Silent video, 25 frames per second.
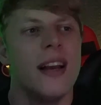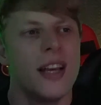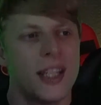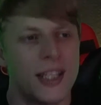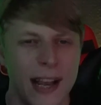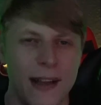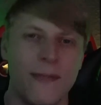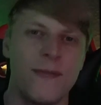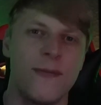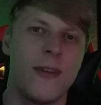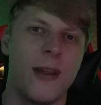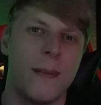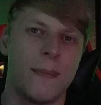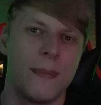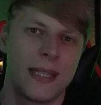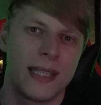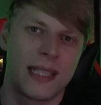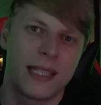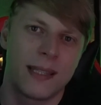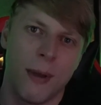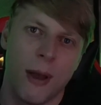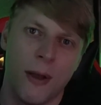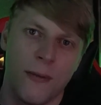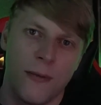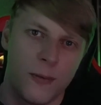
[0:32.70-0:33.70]
Schaffen wir bis
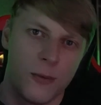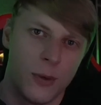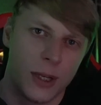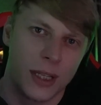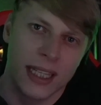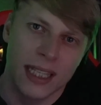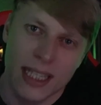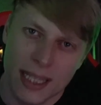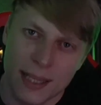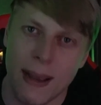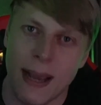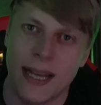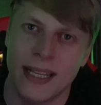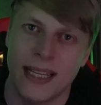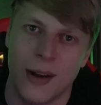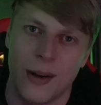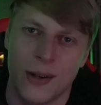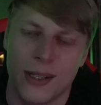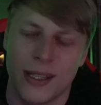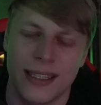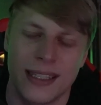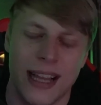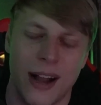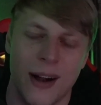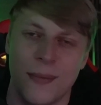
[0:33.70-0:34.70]
12 Uhr die
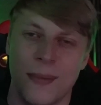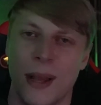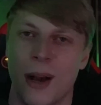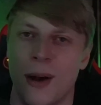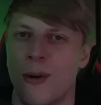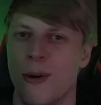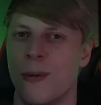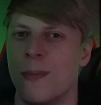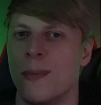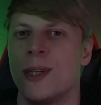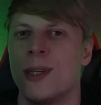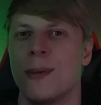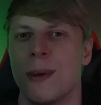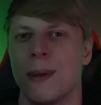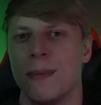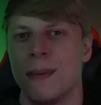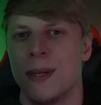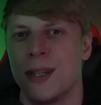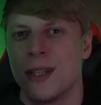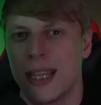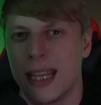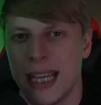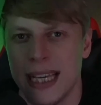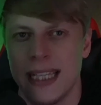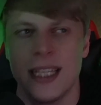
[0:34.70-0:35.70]
2000 Daumen nach oben. Ich würde
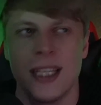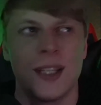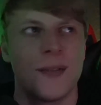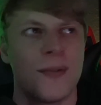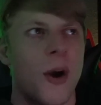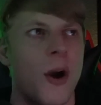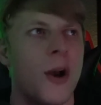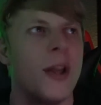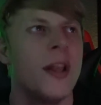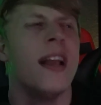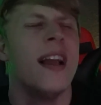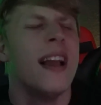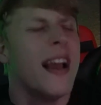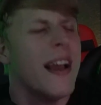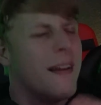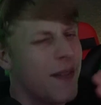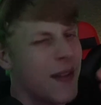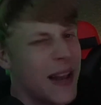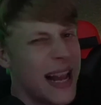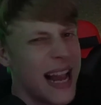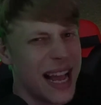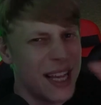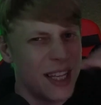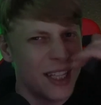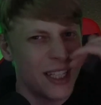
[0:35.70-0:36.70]
mich riesig freuen.
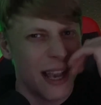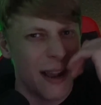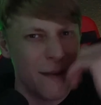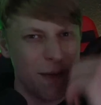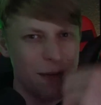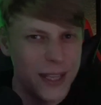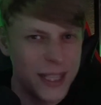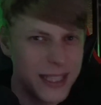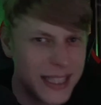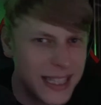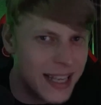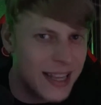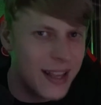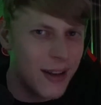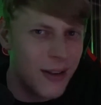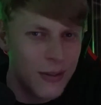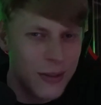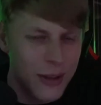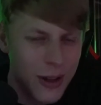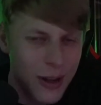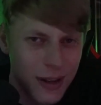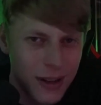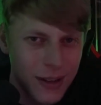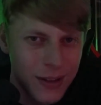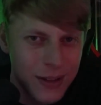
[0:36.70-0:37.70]
Vielleicht schaffe ich es dann auch
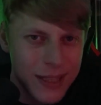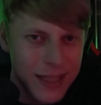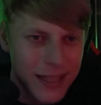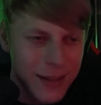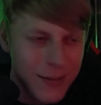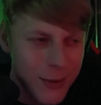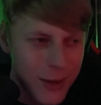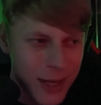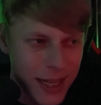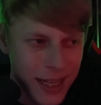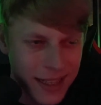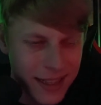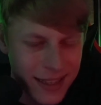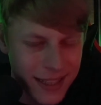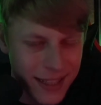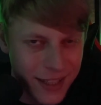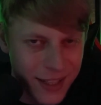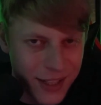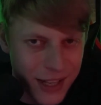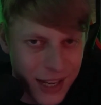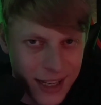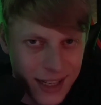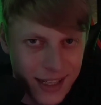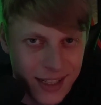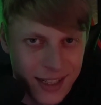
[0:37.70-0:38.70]
noch, unsere Weekend League
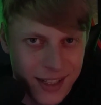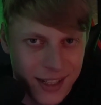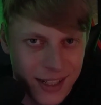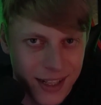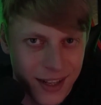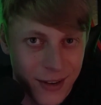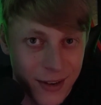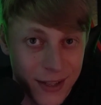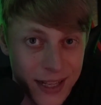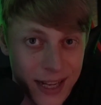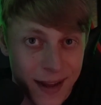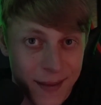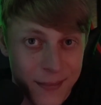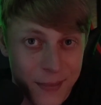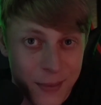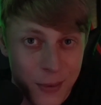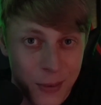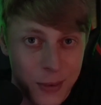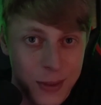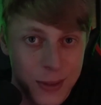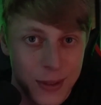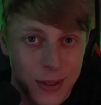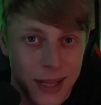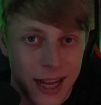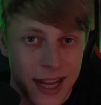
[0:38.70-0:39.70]
Challenge äh, heute Abend
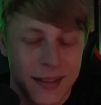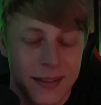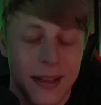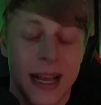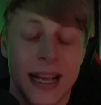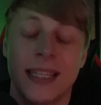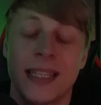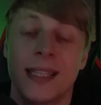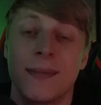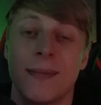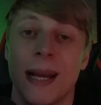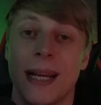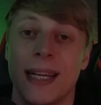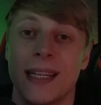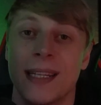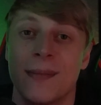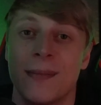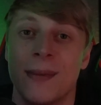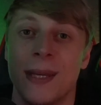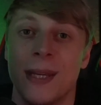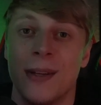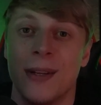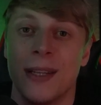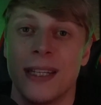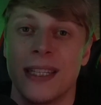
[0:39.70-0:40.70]
zu laden. Als zweites
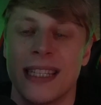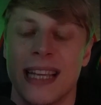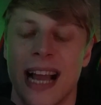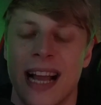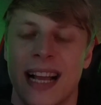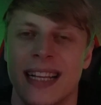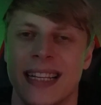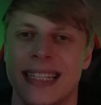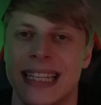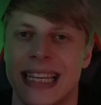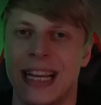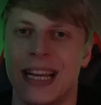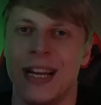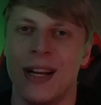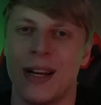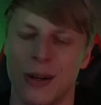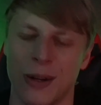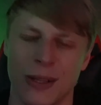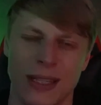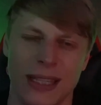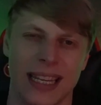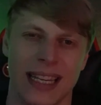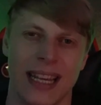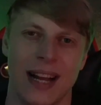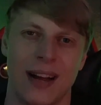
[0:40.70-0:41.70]
Video des Tages.
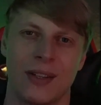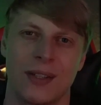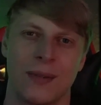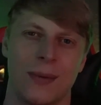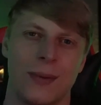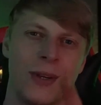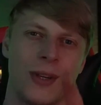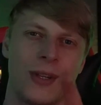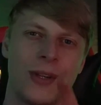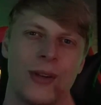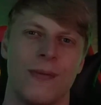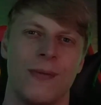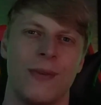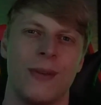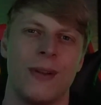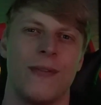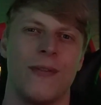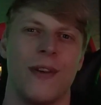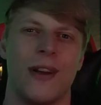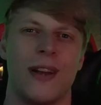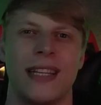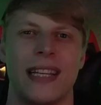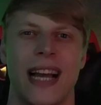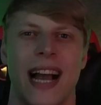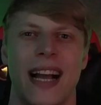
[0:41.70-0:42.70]
Kuss geht raus. Ich wünsche euch noch einen
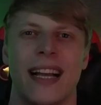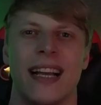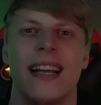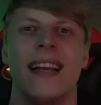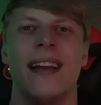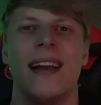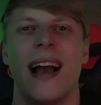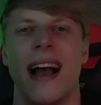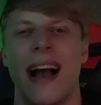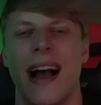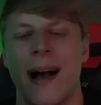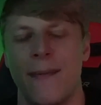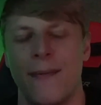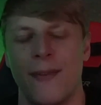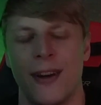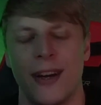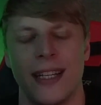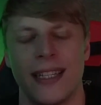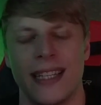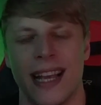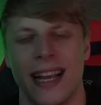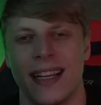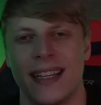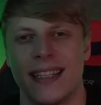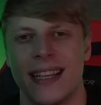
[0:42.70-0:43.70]
wundervollen Tag. Abfall
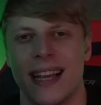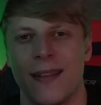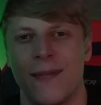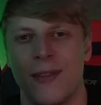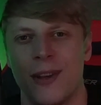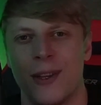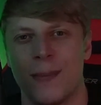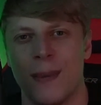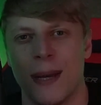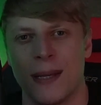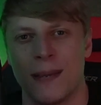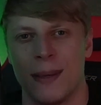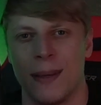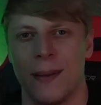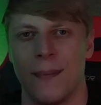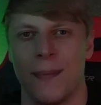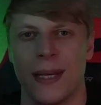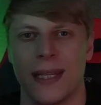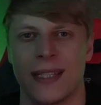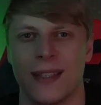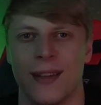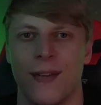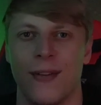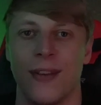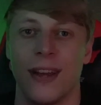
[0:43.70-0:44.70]
ist angesagt. Viel Spaß mit dem
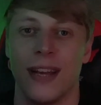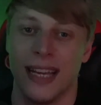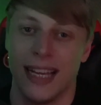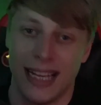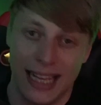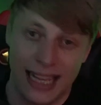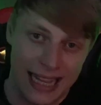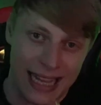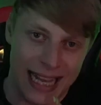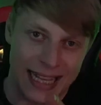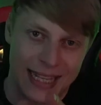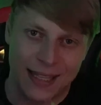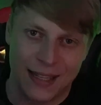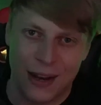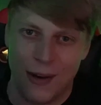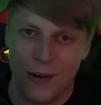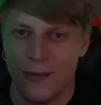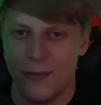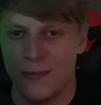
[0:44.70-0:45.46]
Best-of. Let's go.